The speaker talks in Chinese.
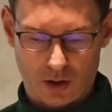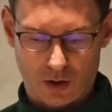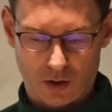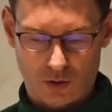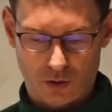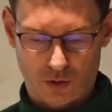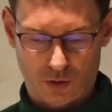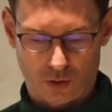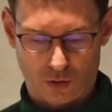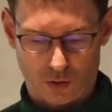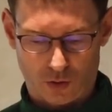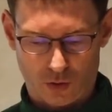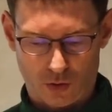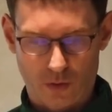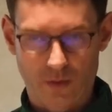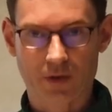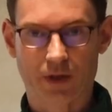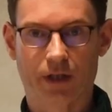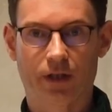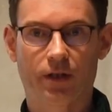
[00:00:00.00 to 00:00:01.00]

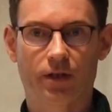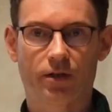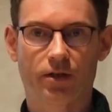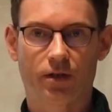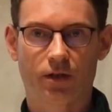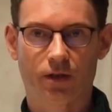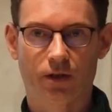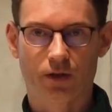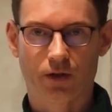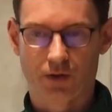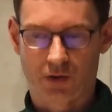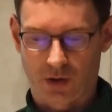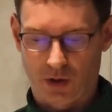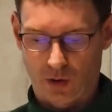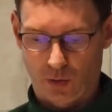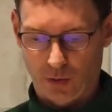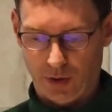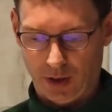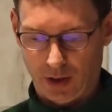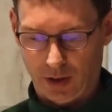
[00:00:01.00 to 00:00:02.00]
书，这个是
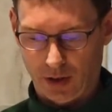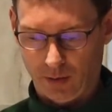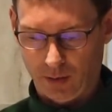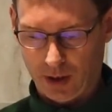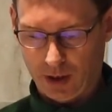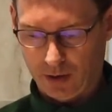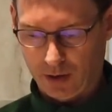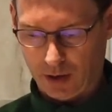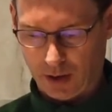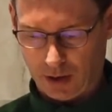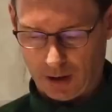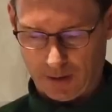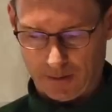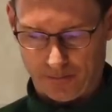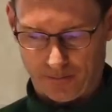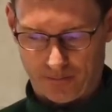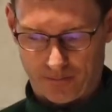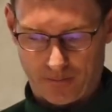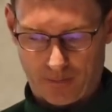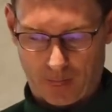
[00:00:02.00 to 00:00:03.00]
九页里面的。
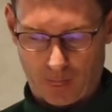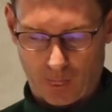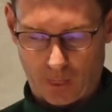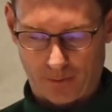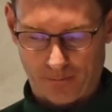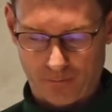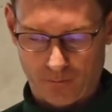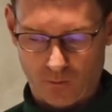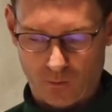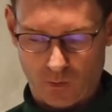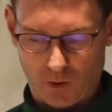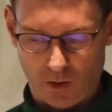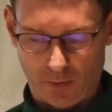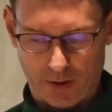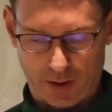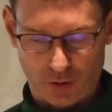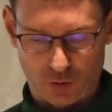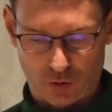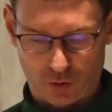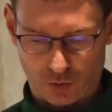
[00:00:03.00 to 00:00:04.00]
一
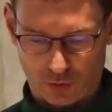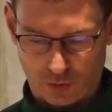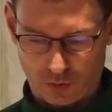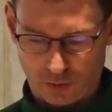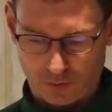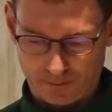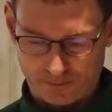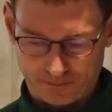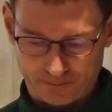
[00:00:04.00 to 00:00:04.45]
本书。